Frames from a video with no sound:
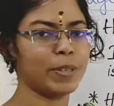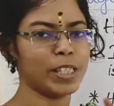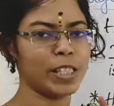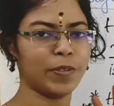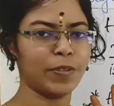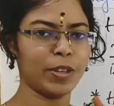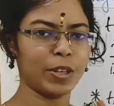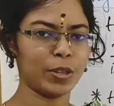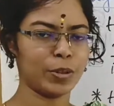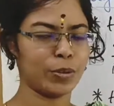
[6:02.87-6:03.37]

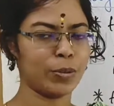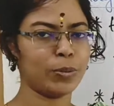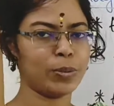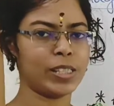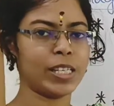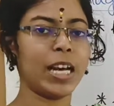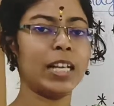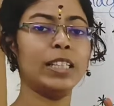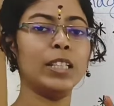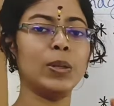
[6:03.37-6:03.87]
ஸ்பெசிஃபிக்
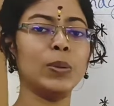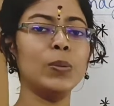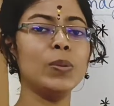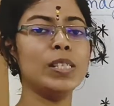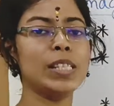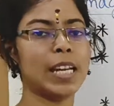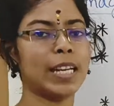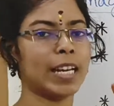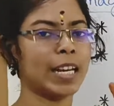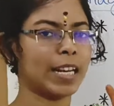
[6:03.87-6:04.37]
ரூல்ஸ் அந்த
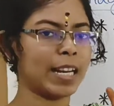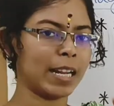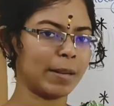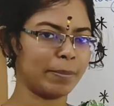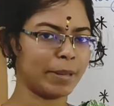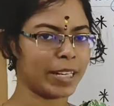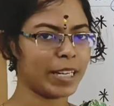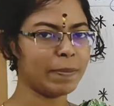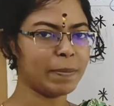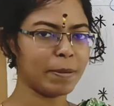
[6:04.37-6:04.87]
ரூல்ஸ் என்னென்ன
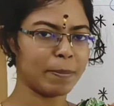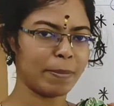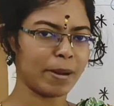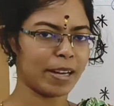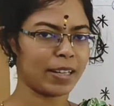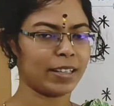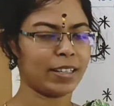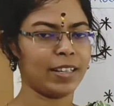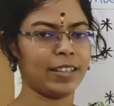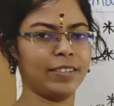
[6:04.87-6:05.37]
அப்படின்னு இப்போ
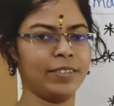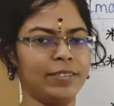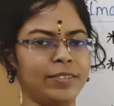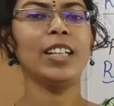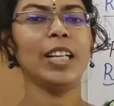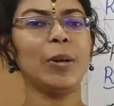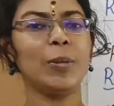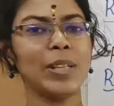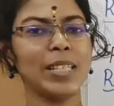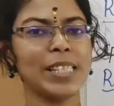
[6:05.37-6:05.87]
பார்க்கலாம்
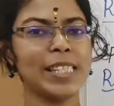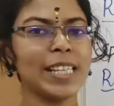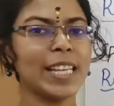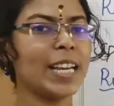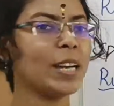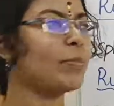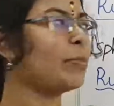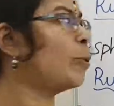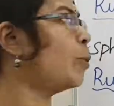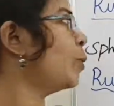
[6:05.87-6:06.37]
Now let's
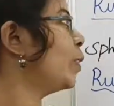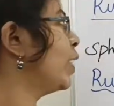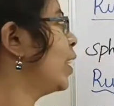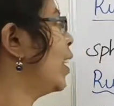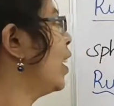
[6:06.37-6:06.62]
say about